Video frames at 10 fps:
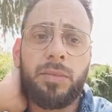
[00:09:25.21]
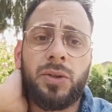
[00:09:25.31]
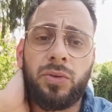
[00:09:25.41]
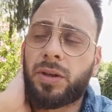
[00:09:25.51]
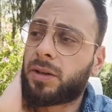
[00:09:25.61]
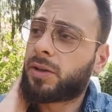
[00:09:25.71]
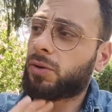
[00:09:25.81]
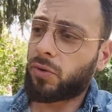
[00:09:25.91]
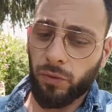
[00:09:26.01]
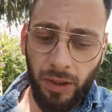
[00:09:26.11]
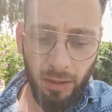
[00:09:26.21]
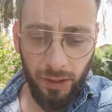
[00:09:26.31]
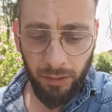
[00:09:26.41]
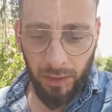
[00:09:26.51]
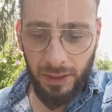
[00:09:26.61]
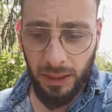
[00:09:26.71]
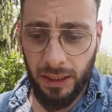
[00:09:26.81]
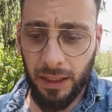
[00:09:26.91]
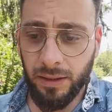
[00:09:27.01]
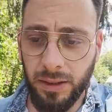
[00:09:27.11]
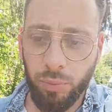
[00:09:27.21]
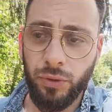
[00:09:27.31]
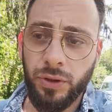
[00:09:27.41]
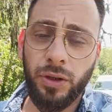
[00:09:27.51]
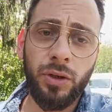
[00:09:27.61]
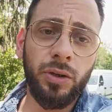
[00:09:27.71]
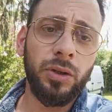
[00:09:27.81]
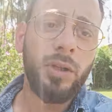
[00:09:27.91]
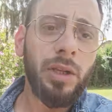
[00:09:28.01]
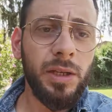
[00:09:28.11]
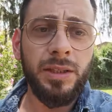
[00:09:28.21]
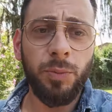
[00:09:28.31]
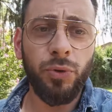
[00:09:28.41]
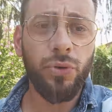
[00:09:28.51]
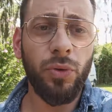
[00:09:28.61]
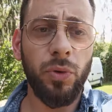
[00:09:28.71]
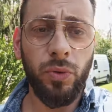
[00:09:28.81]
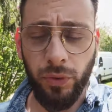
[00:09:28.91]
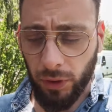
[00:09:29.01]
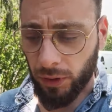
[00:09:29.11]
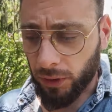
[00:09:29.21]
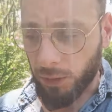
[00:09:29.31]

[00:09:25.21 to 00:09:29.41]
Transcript: écoute, on va aller voir ça, et là c'est plus, un, c'est plus une rencontre,